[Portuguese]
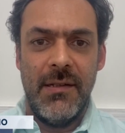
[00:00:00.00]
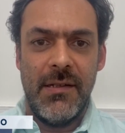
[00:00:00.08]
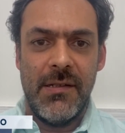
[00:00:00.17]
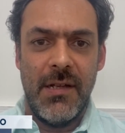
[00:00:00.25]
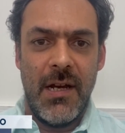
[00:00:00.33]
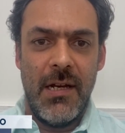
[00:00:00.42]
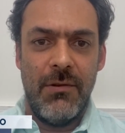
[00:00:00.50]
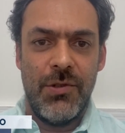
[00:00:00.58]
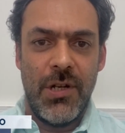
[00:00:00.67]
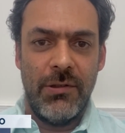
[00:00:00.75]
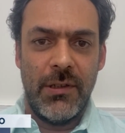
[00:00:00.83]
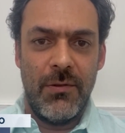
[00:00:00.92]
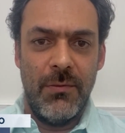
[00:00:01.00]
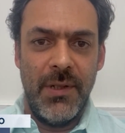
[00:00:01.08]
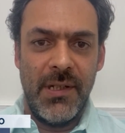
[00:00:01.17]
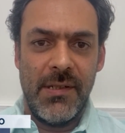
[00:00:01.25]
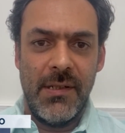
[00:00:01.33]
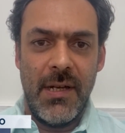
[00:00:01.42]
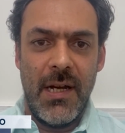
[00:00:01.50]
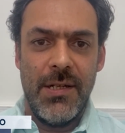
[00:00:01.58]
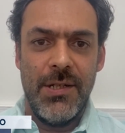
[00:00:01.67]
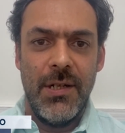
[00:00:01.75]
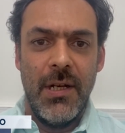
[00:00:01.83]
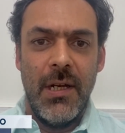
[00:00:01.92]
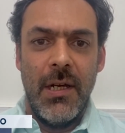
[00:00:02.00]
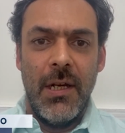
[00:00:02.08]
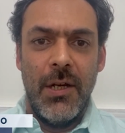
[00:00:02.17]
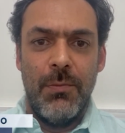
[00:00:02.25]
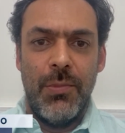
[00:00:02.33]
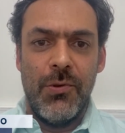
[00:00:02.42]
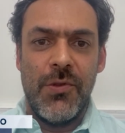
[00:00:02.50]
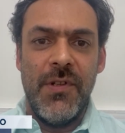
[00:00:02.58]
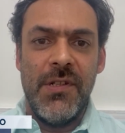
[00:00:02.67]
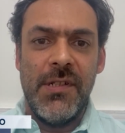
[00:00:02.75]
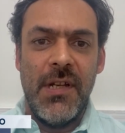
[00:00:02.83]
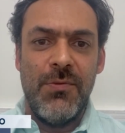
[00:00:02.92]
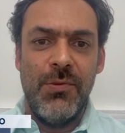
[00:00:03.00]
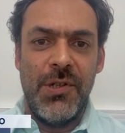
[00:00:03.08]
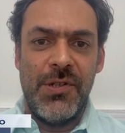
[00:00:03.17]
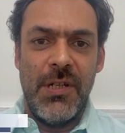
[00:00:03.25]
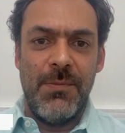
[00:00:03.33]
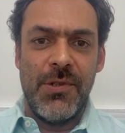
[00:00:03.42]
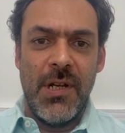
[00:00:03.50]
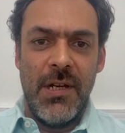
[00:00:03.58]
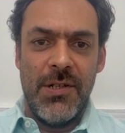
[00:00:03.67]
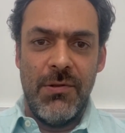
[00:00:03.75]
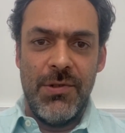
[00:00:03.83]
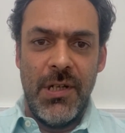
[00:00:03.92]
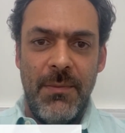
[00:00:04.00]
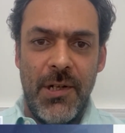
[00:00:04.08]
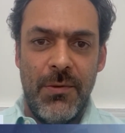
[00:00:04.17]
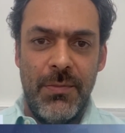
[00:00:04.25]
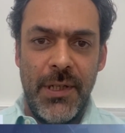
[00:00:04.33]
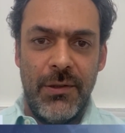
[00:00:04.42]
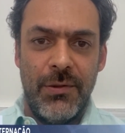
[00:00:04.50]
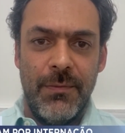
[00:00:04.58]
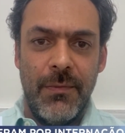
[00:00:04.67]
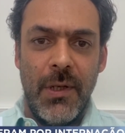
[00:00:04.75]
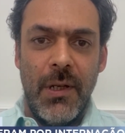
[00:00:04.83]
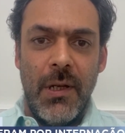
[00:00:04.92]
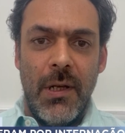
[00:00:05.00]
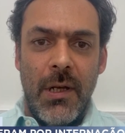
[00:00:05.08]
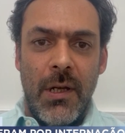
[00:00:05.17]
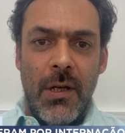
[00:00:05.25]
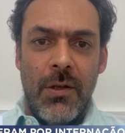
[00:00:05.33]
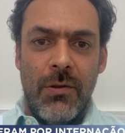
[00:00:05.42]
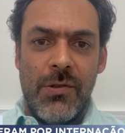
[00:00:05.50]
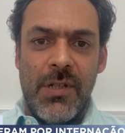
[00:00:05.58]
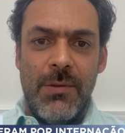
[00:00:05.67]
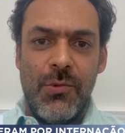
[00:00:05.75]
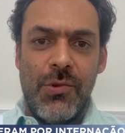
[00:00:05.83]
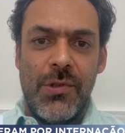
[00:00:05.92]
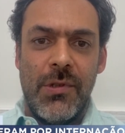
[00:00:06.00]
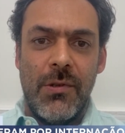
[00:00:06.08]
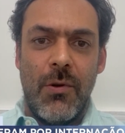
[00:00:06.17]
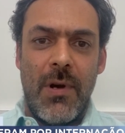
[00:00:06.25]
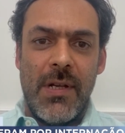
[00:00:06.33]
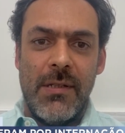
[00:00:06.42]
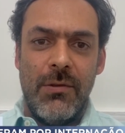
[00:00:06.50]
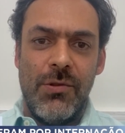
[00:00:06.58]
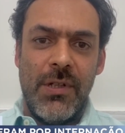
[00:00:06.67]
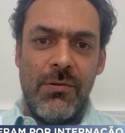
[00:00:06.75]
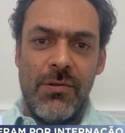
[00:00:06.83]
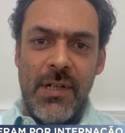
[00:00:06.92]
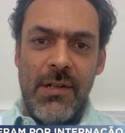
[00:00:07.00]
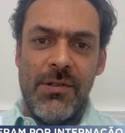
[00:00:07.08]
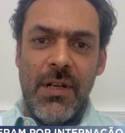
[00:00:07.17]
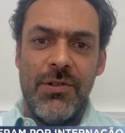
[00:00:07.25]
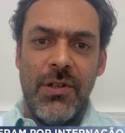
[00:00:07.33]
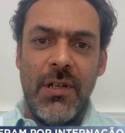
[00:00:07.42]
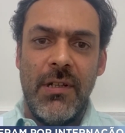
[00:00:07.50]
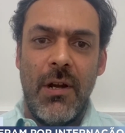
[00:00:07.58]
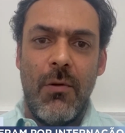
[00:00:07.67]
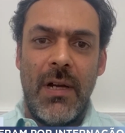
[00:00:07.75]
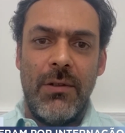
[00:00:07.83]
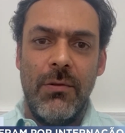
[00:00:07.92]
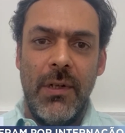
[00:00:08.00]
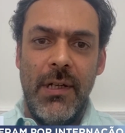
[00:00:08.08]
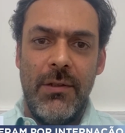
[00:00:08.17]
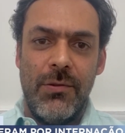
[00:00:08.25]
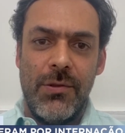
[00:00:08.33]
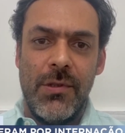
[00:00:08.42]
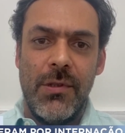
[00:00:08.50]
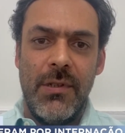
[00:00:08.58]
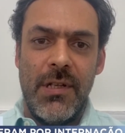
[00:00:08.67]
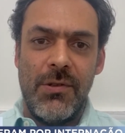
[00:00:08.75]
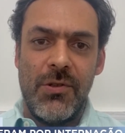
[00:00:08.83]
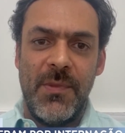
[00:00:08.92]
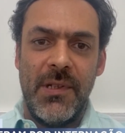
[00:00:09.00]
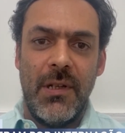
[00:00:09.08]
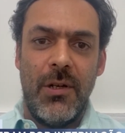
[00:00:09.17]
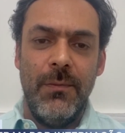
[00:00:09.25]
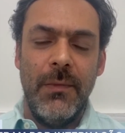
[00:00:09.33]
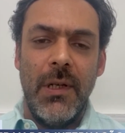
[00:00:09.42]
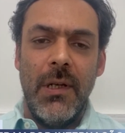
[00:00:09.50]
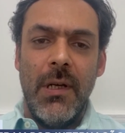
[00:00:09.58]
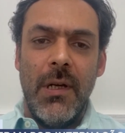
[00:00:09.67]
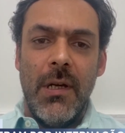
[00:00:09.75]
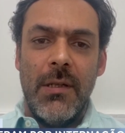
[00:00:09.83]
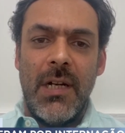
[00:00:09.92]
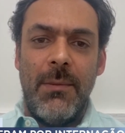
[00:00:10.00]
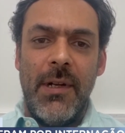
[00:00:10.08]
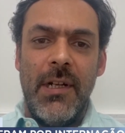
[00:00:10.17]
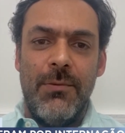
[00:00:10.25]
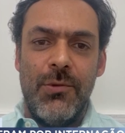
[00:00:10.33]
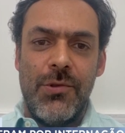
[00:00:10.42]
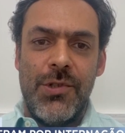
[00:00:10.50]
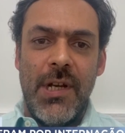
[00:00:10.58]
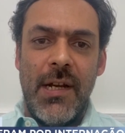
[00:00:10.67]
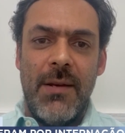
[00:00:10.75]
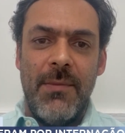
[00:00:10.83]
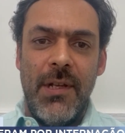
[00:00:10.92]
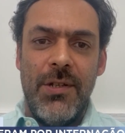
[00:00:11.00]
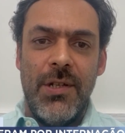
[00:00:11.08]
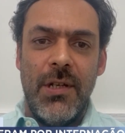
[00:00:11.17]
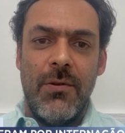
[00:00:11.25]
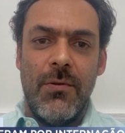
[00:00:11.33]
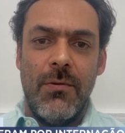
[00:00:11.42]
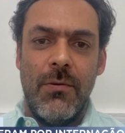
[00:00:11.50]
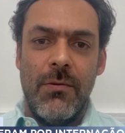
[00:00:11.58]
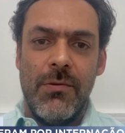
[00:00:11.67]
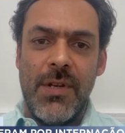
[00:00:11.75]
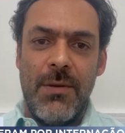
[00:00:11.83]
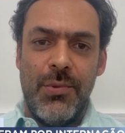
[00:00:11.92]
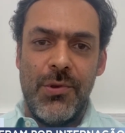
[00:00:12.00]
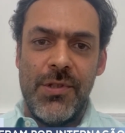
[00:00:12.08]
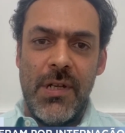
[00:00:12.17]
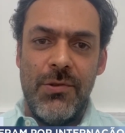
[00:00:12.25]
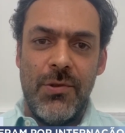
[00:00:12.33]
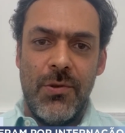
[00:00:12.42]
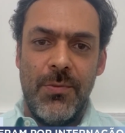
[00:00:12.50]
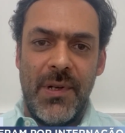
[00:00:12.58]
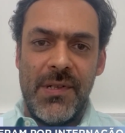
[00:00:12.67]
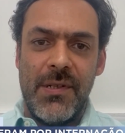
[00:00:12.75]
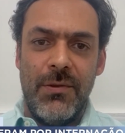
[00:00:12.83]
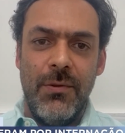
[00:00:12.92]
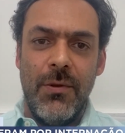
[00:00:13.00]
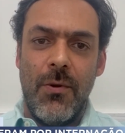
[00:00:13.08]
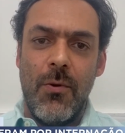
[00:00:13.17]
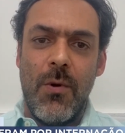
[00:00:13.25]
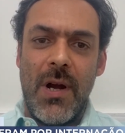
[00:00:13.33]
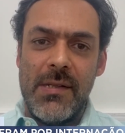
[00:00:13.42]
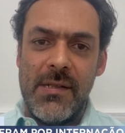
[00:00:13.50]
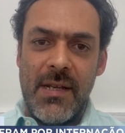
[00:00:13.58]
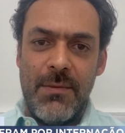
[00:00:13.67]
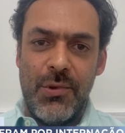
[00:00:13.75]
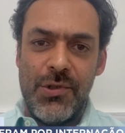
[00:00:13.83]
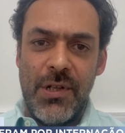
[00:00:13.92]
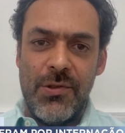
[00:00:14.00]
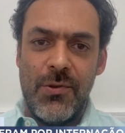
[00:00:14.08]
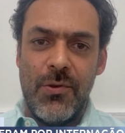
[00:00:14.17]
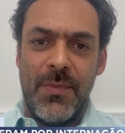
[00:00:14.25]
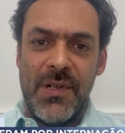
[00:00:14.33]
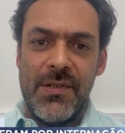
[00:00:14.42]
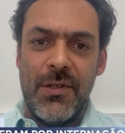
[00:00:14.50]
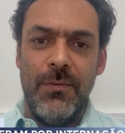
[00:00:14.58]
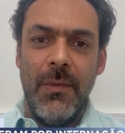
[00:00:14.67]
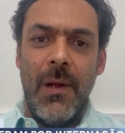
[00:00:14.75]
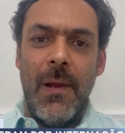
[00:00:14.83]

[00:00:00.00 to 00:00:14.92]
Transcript: terciário de alta complexidade para os 26 municípios da região de Ribeirão Preto. Nós temos quase 200 leitos, 184 leitos nesse hospital, Trabalhamos diariamente com 100% de ocupação, ou quase 100% de ocupação,